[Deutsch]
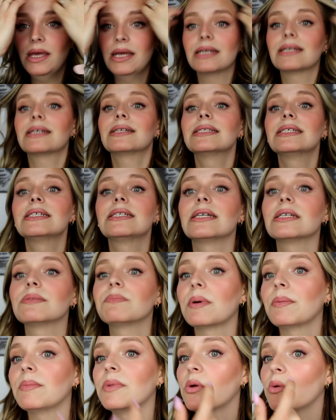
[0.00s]
dass sich das
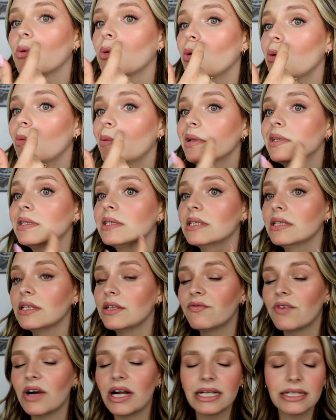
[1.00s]
bei mir übelst in
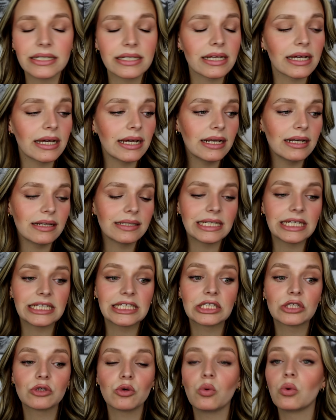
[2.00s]
die Falten reinsetzt.